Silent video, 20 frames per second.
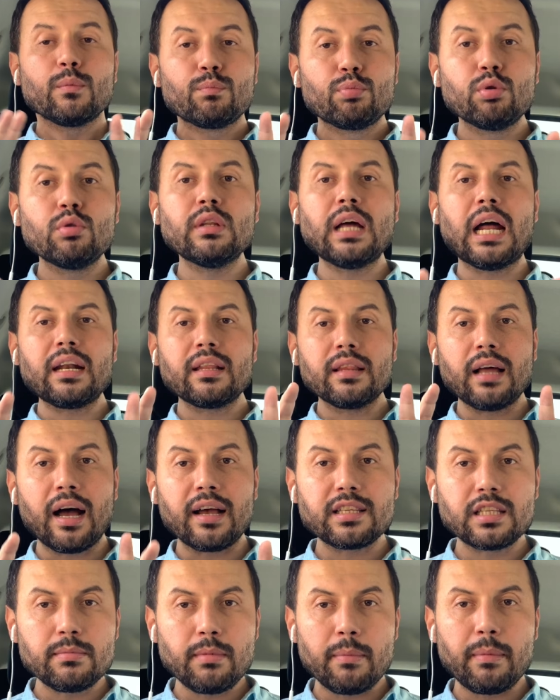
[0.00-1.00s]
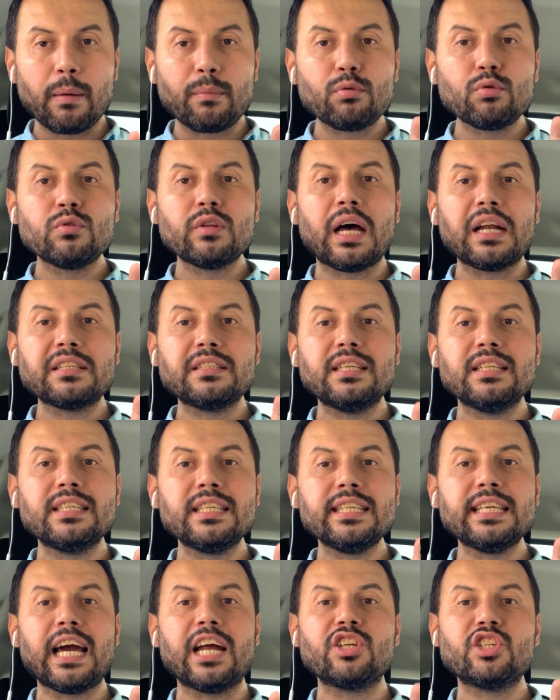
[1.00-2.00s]
Bunlar lazım ama bunlar
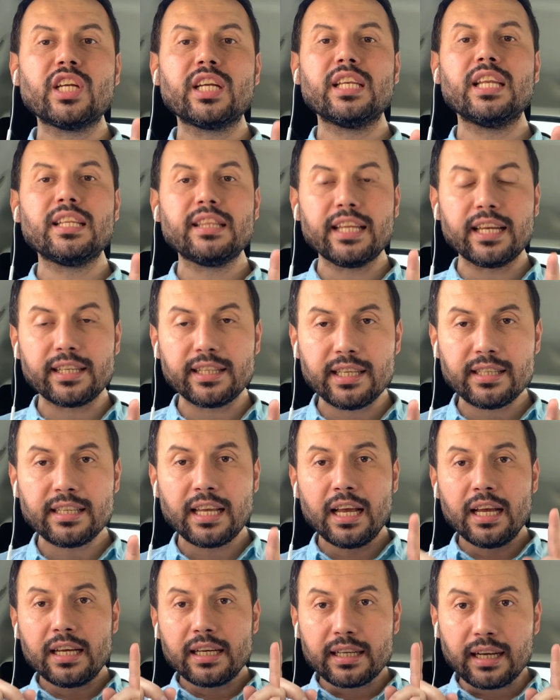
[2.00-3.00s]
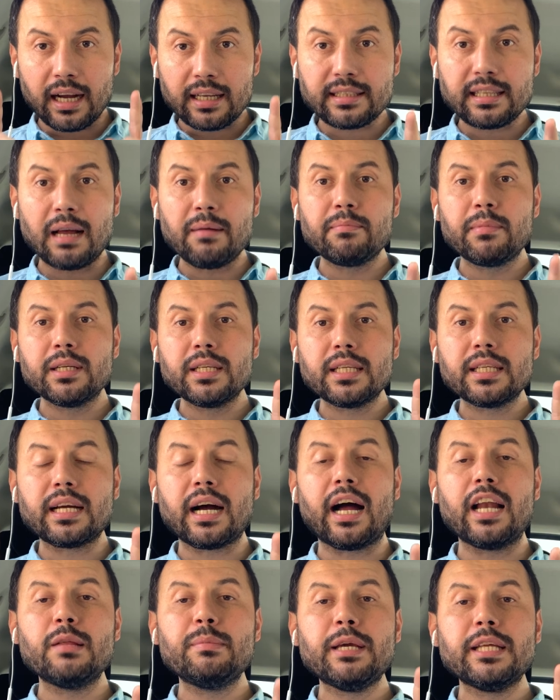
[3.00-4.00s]
sizin gerçeklikleriniz kazanmanın,
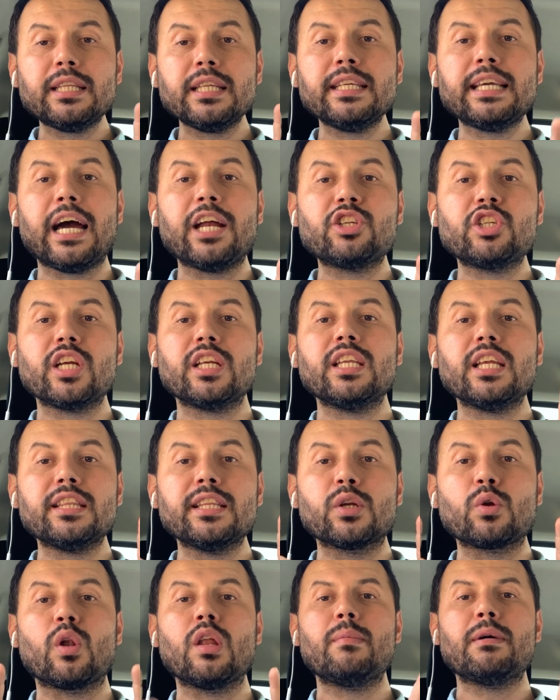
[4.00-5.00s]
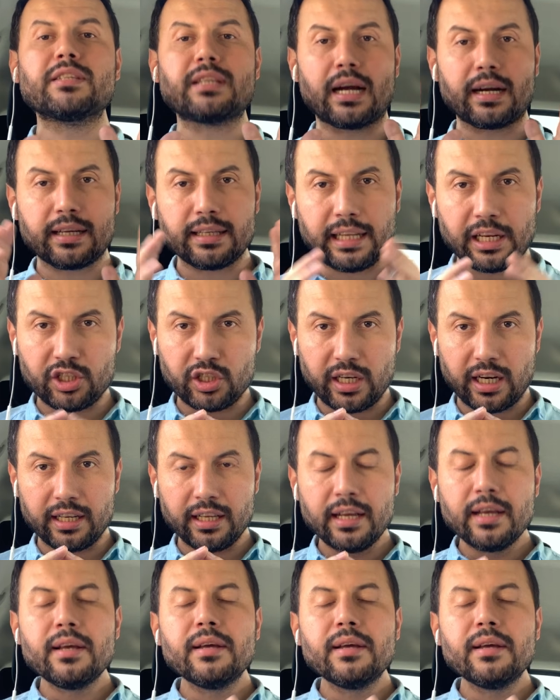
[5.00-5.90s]
galibiyetin gerçeklikleri olamaz arkadaşlar.